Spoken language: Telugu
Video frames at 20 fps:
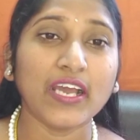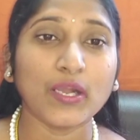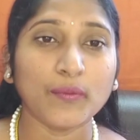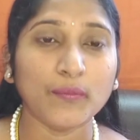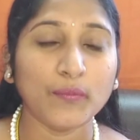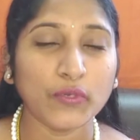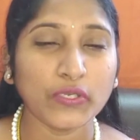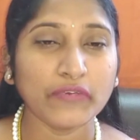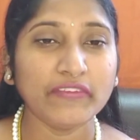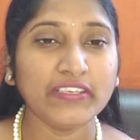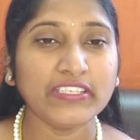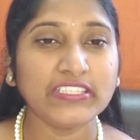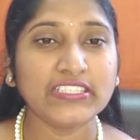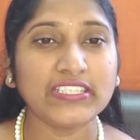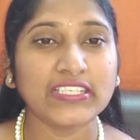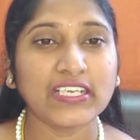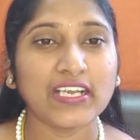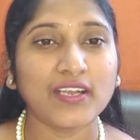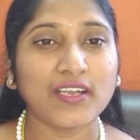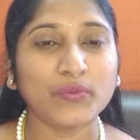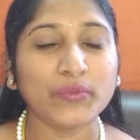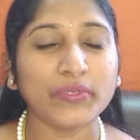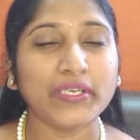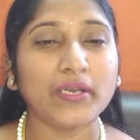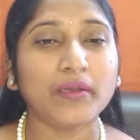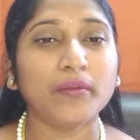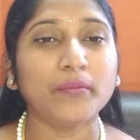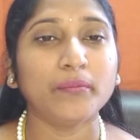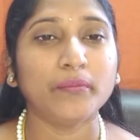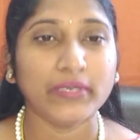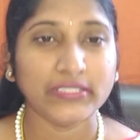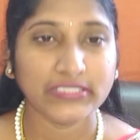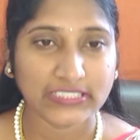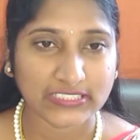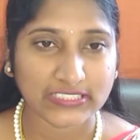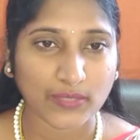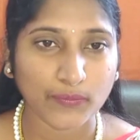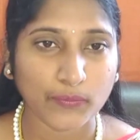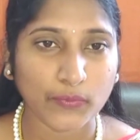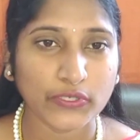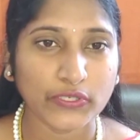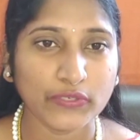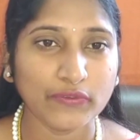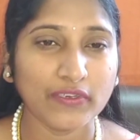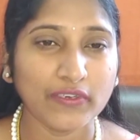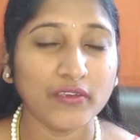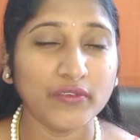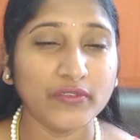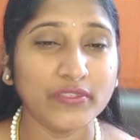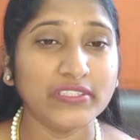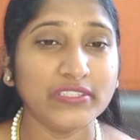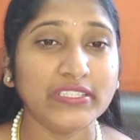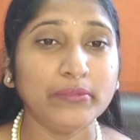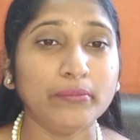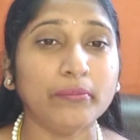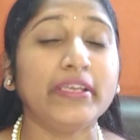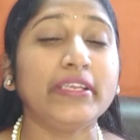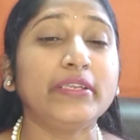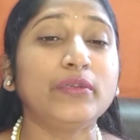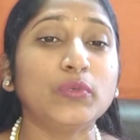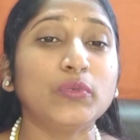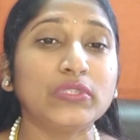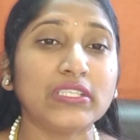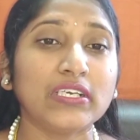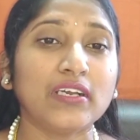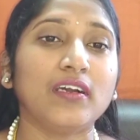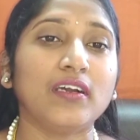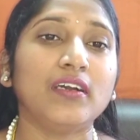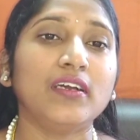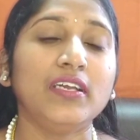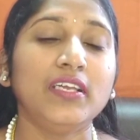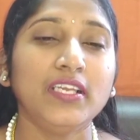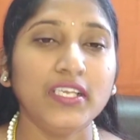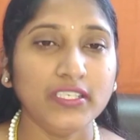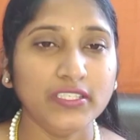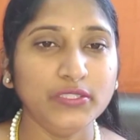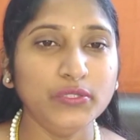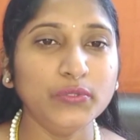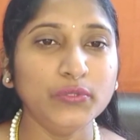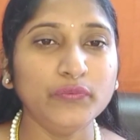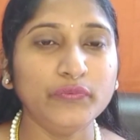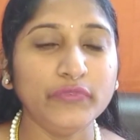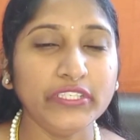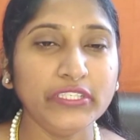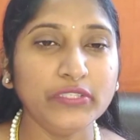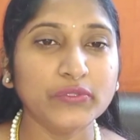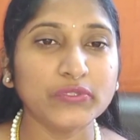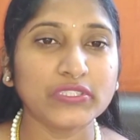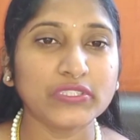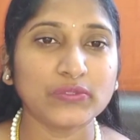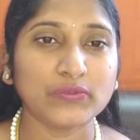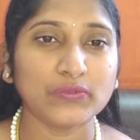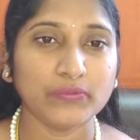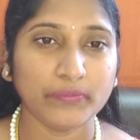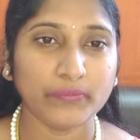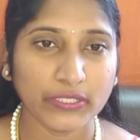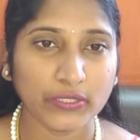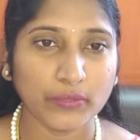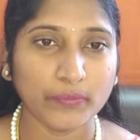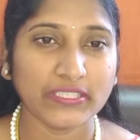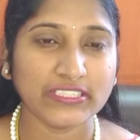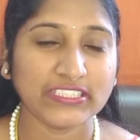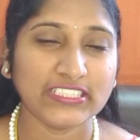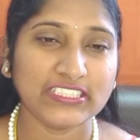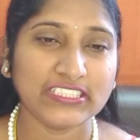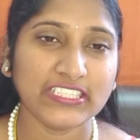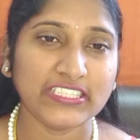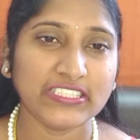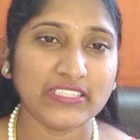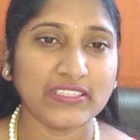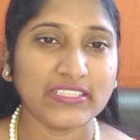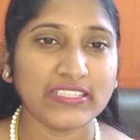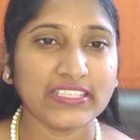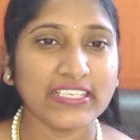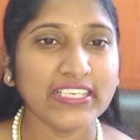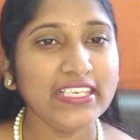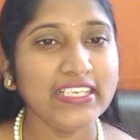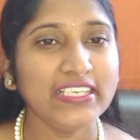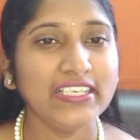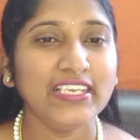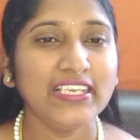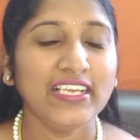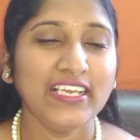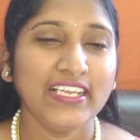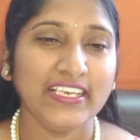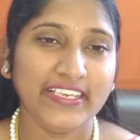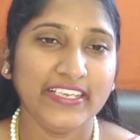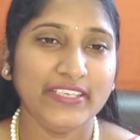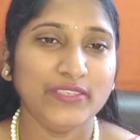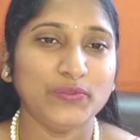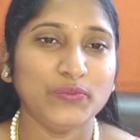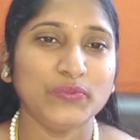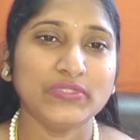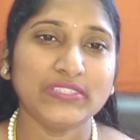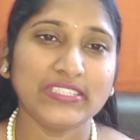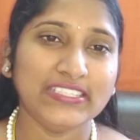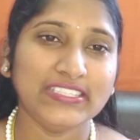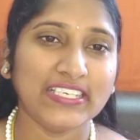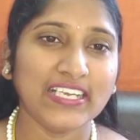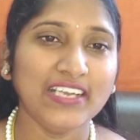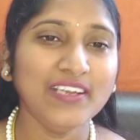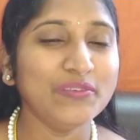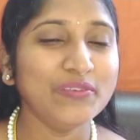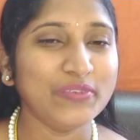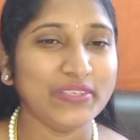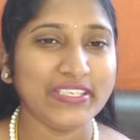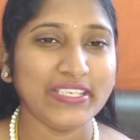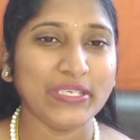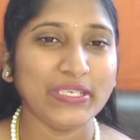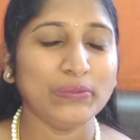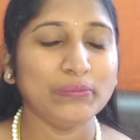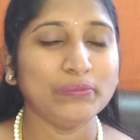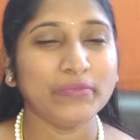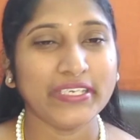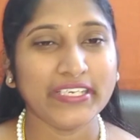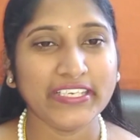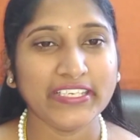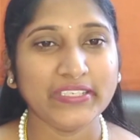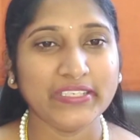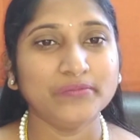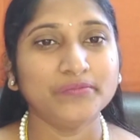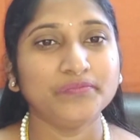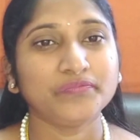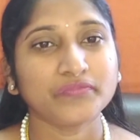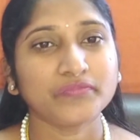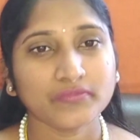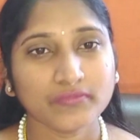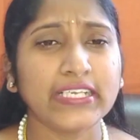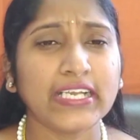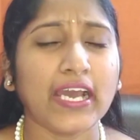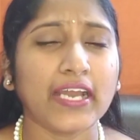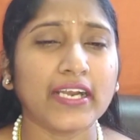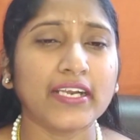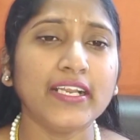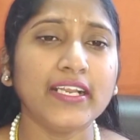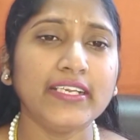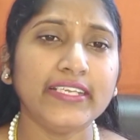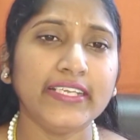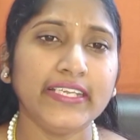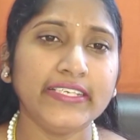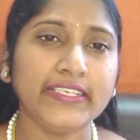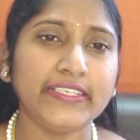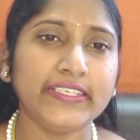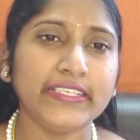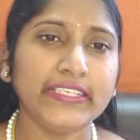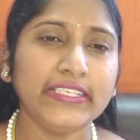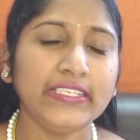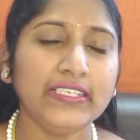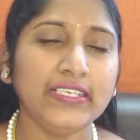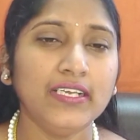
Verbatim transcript: నాకు మోటివేషనే కాకుండా మంచి సపోర్టివ్గా ఉంటుంది మరికొత్త న్యూ వీడియోస్ మీకు ప్రజెంట్ చేయడానికి నేను సిద్ధంగా ఉంటాను మరి కారణాలు ఏంటి